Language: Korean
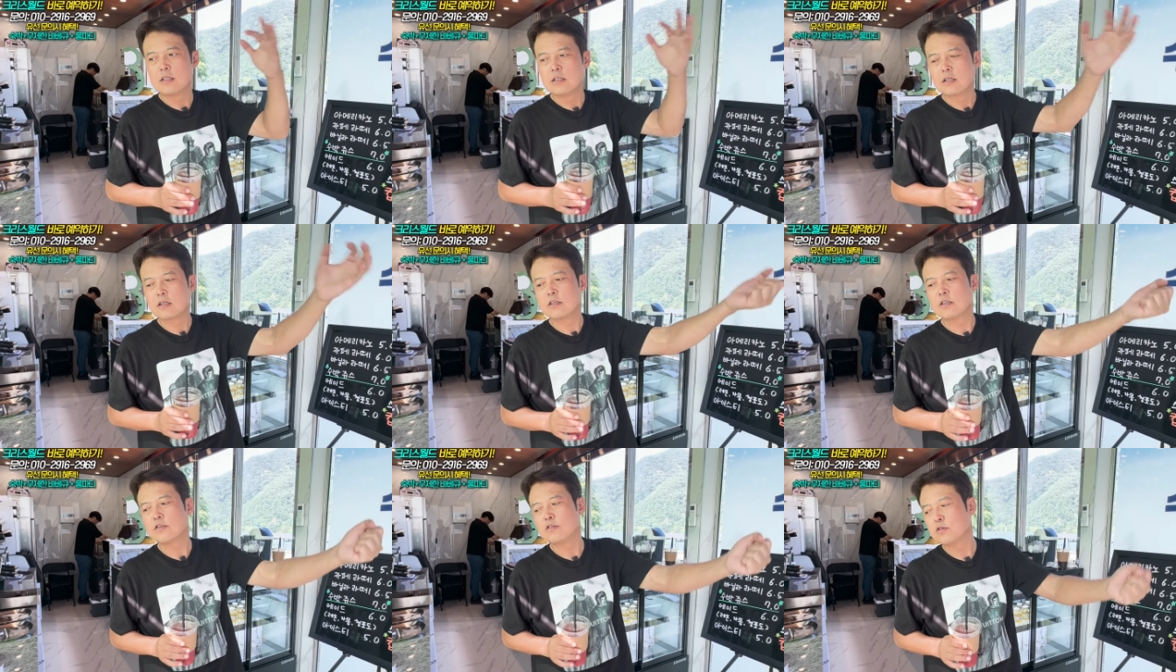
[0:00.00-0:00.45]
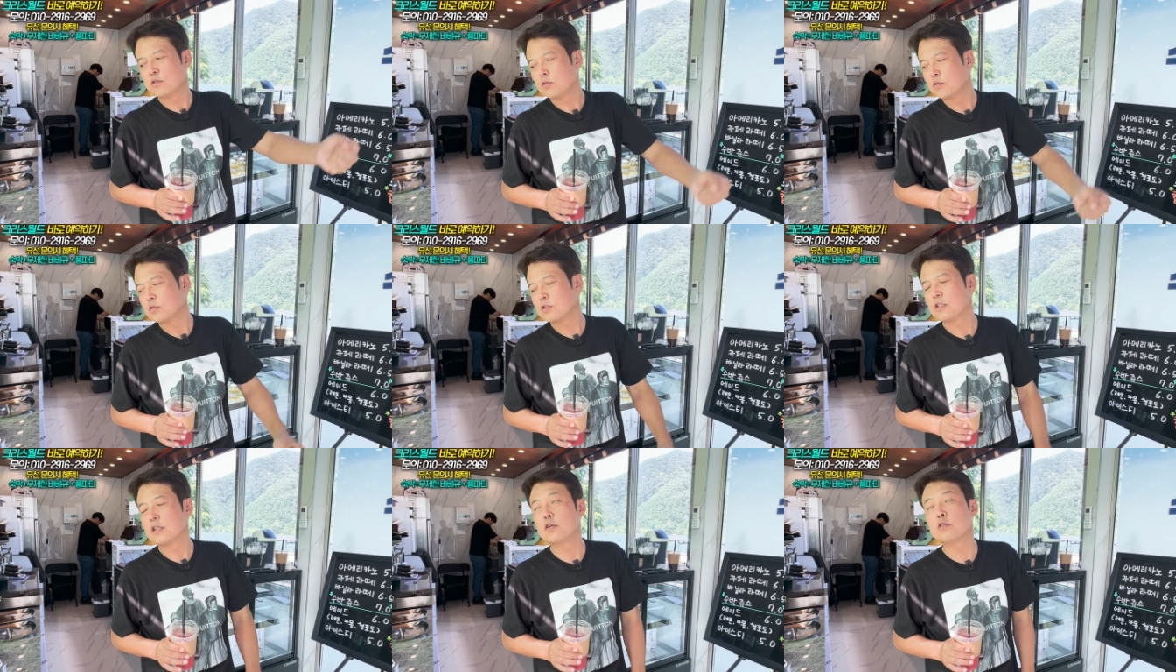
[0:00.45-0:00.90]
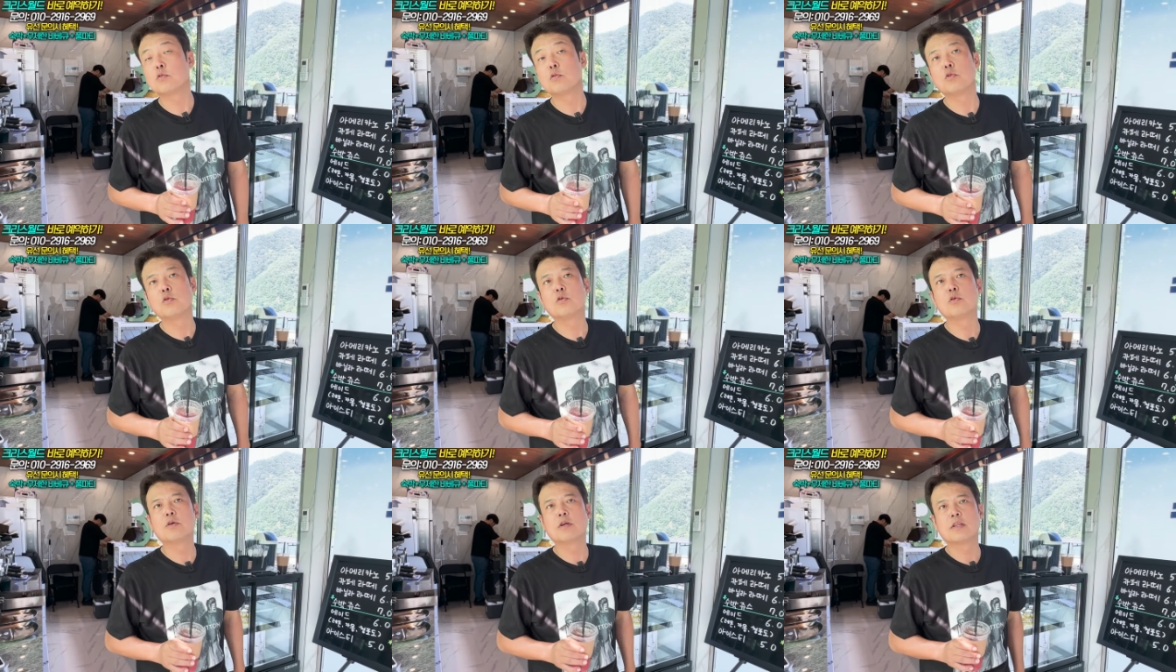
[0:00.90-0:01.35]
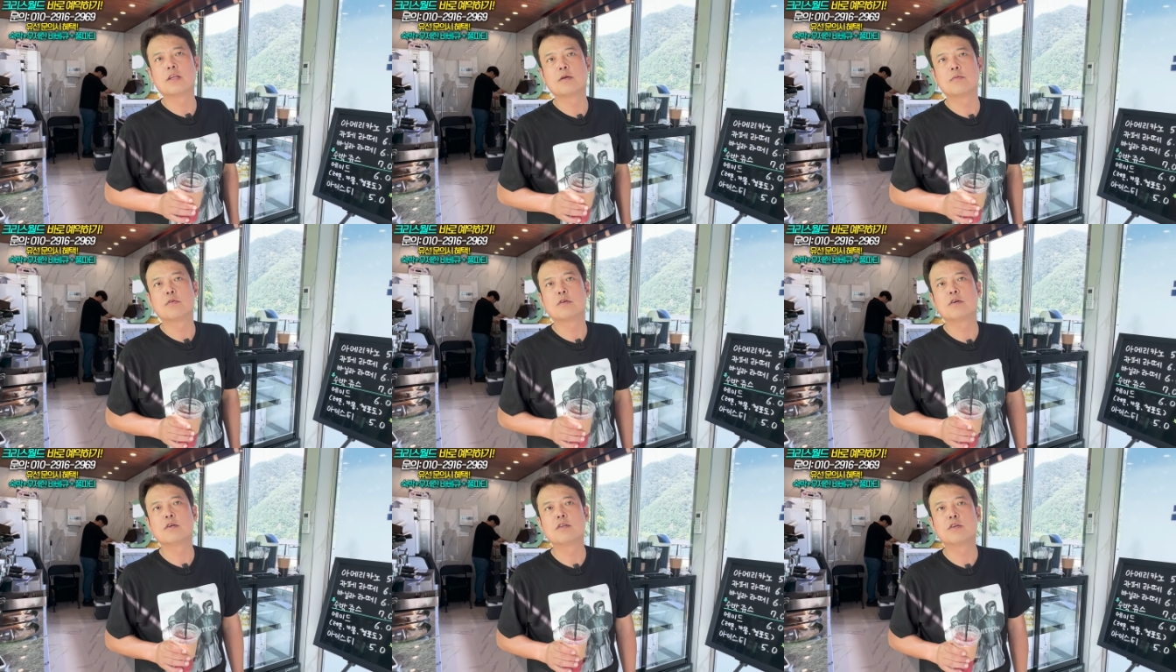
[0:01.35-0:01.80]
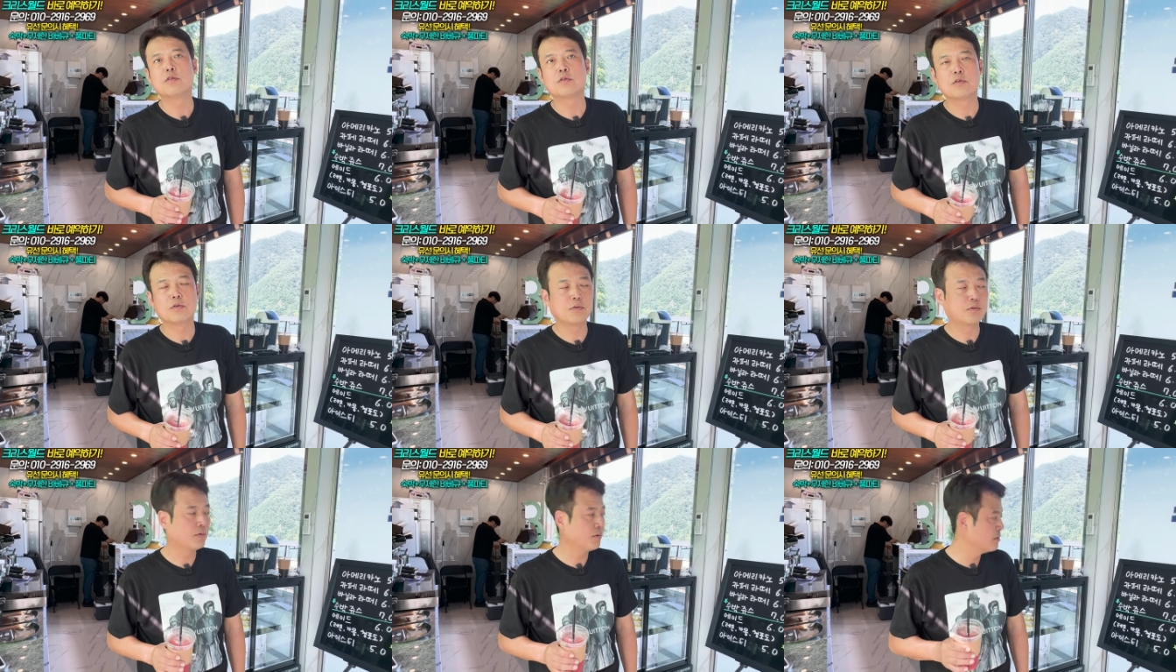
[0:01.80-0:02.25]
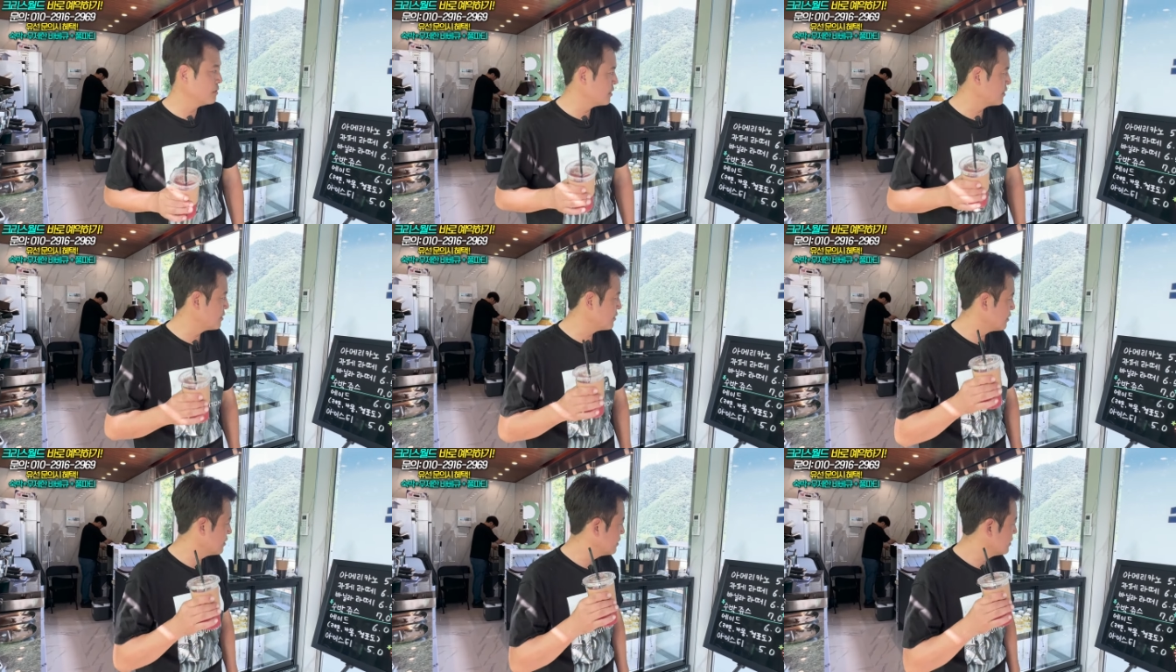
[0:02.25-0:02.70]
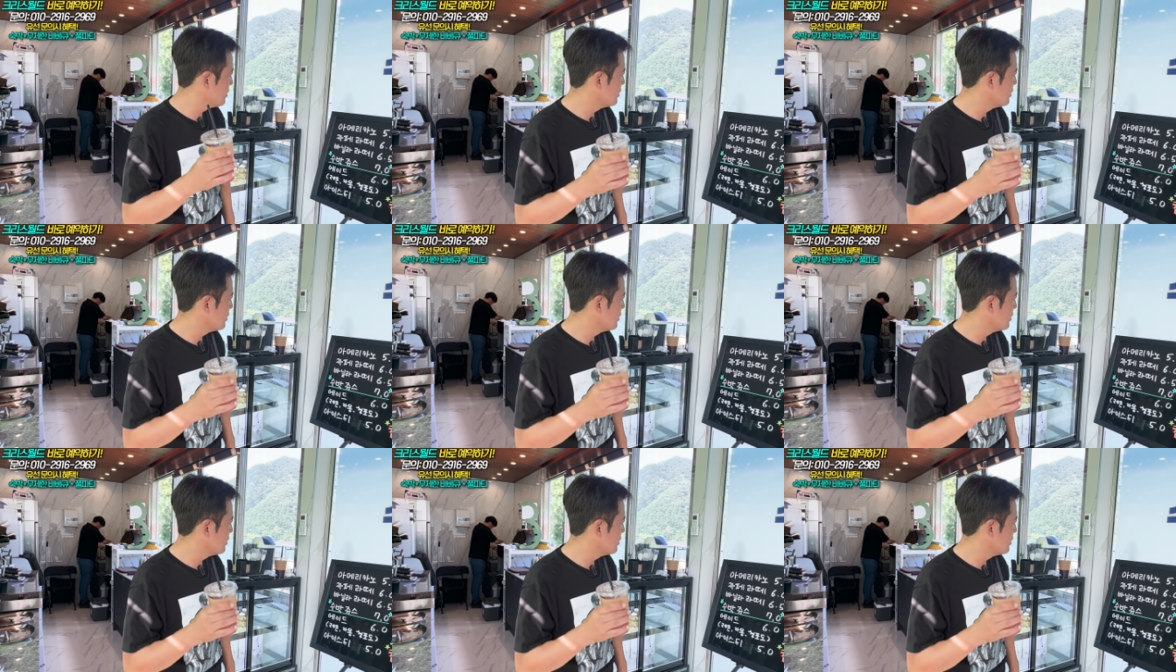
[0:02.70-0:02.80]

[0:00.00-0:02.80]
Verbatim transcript: 크리스월드 혹시라도 놀러 오게 되면 여기 오셔서